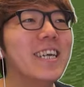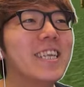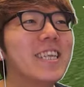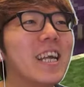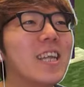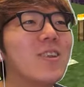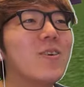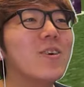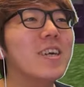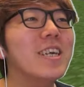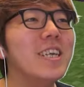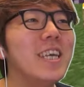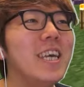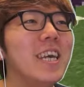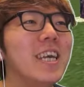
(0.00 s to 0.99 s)
言った
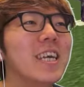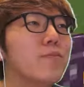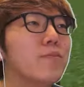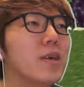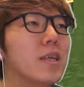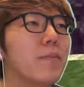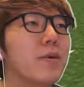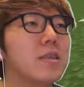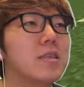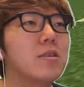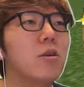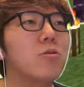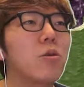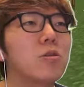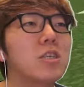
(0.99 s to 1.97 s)
時に、また別
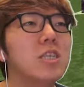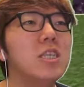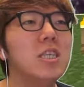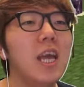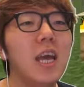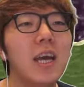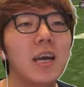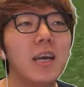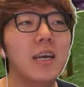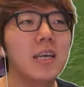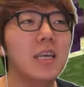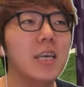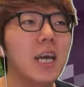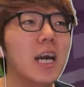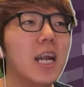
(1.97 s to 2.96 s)
の土地にね、
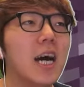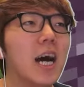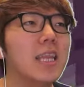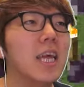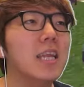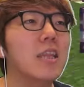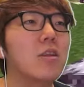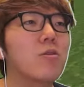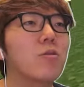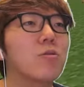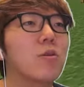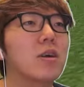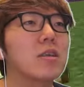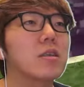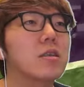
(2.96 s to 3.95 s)
家から離れたとこ
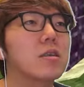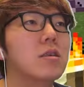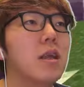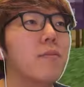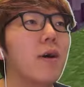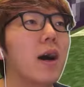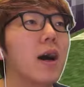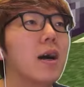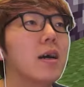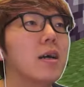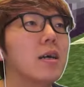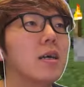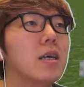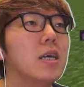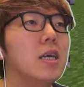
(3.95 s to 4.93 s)
とかに作れば
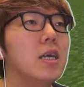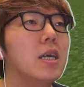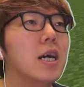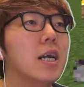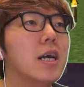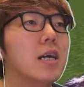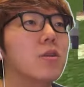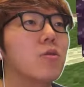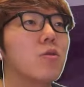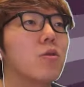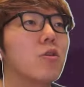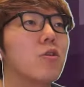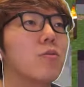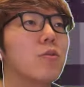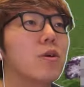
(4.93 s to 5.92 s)
いいかなと
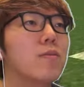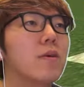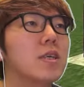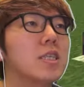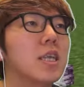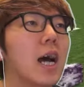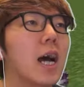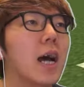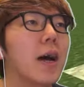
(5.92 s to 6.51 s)
思いました